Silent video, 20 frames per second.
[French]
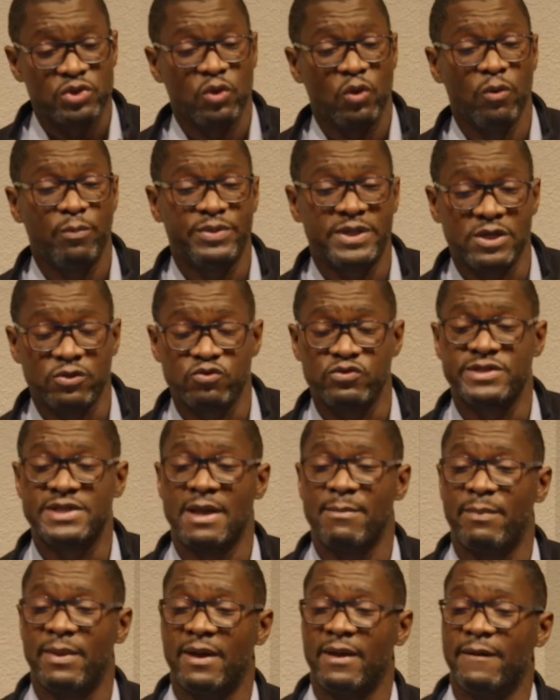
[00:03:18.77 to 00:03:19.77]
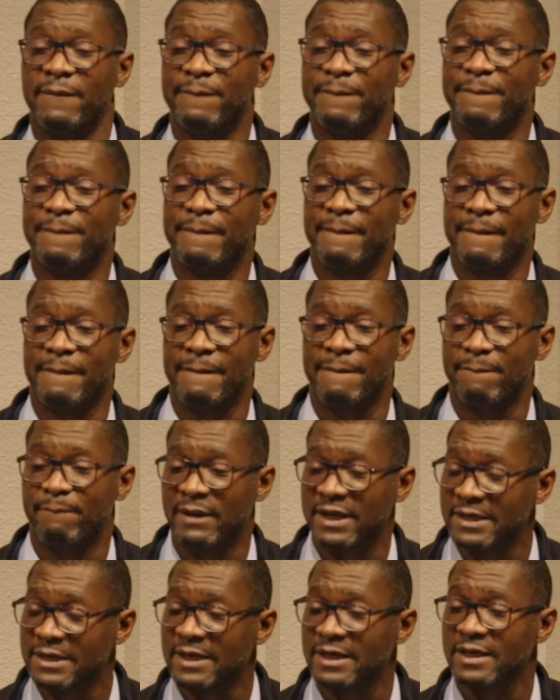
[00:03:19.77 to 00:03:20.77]
au pied du sapin,
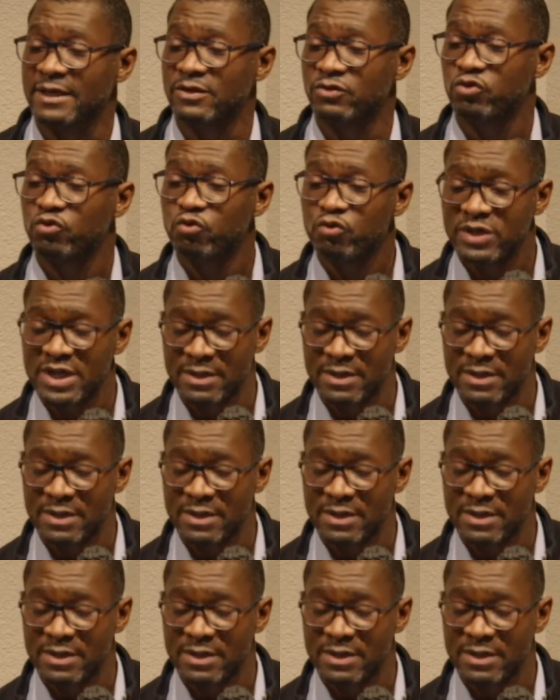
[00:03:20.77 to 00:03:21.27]
malgré tous les